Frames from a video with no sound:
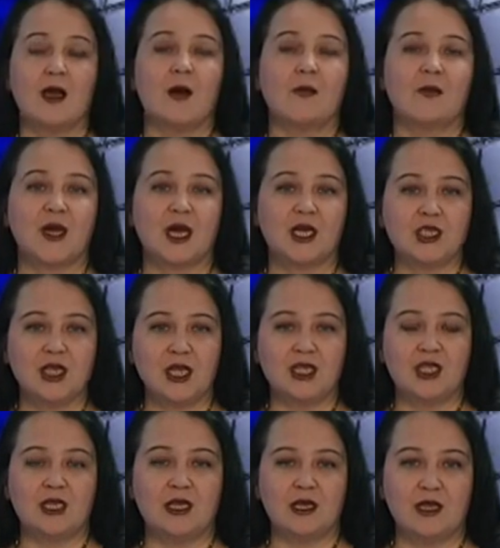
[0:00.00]

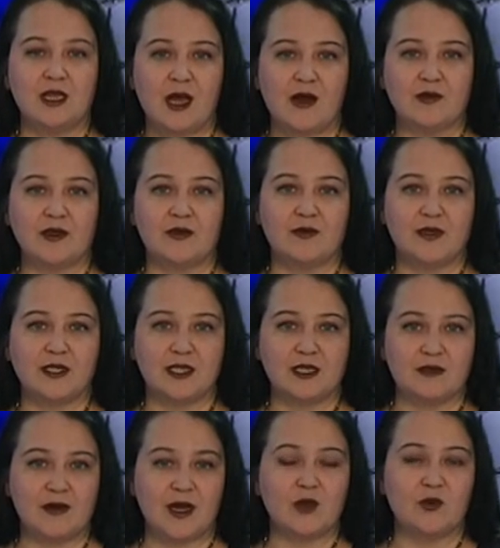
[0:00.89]
Прошедший недавно
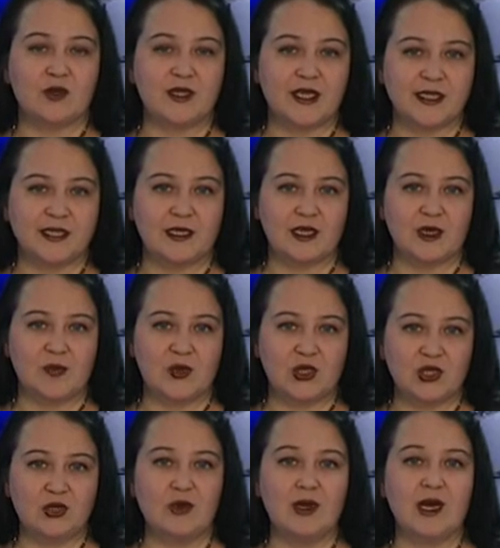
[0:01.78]
фестиваль «Кудесники
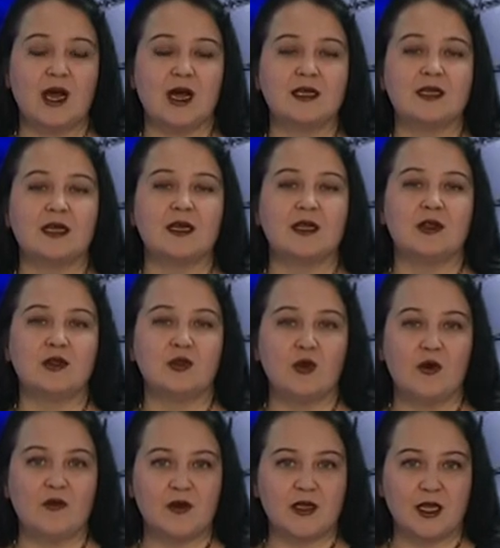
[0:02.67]
Печоры» открыл
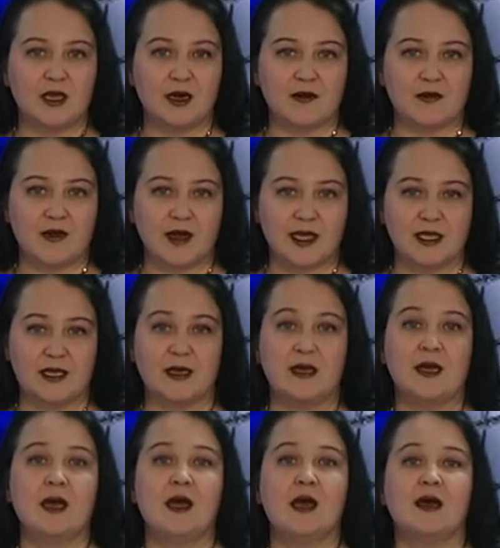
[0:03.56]
новое
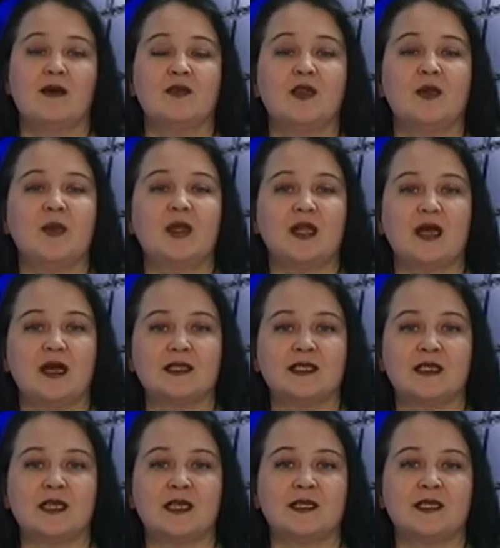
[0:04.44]
дарование. В
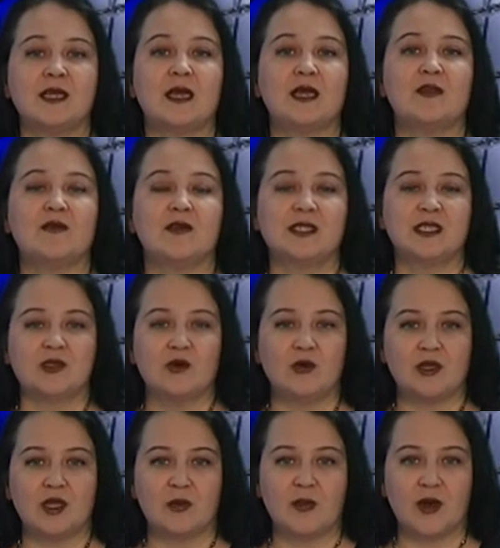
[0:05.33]
номинации «За
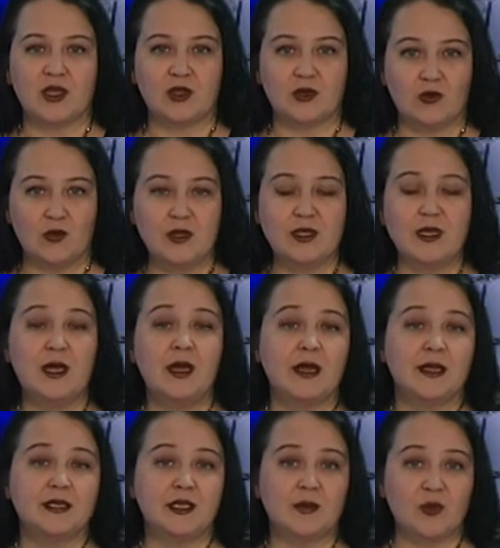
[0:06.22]
инновационный подход»
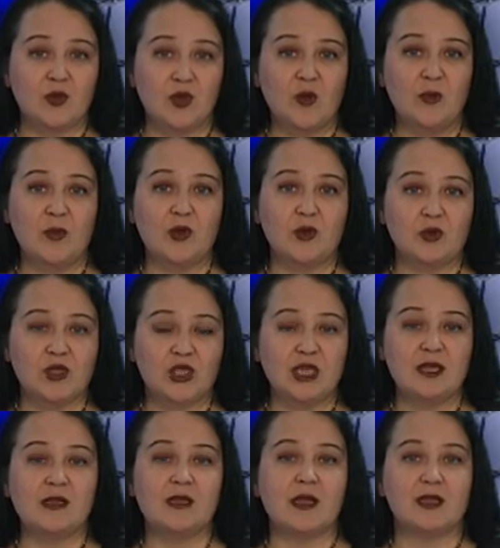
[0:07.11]
диплом
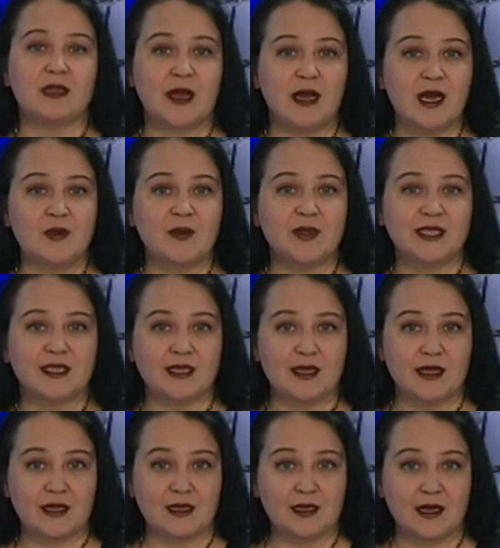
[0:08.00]
получила Наталья
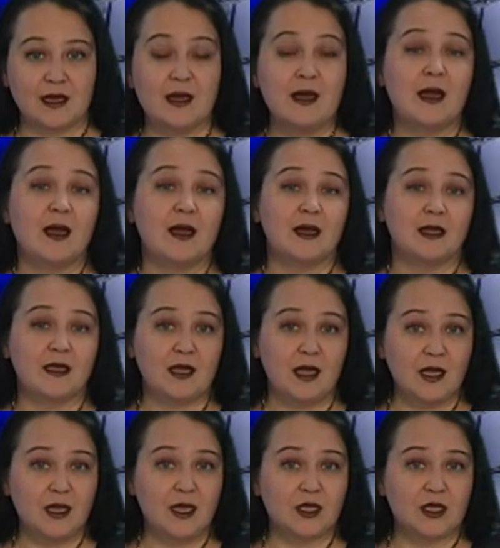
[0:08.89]
Мациенко. К
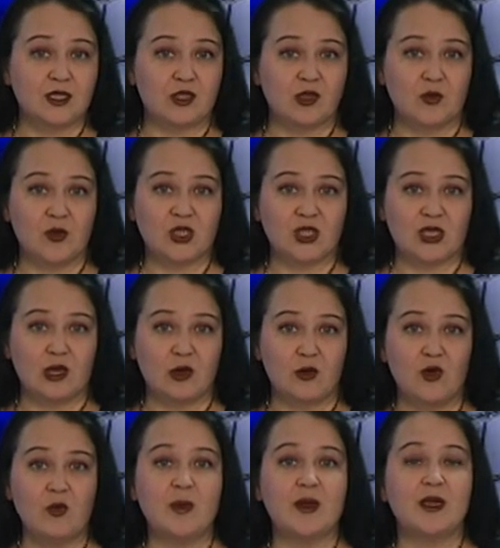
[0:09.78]
ней наша съемочная
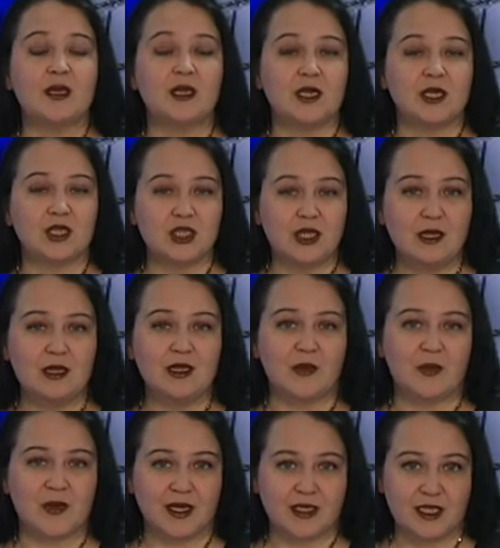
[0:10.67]
группа и решила
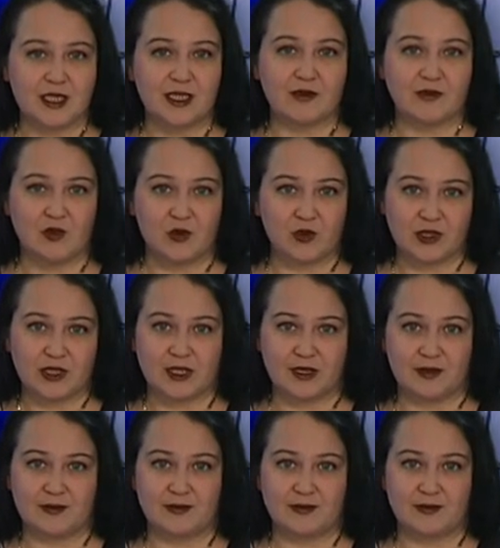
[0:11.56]
напроситься в гости.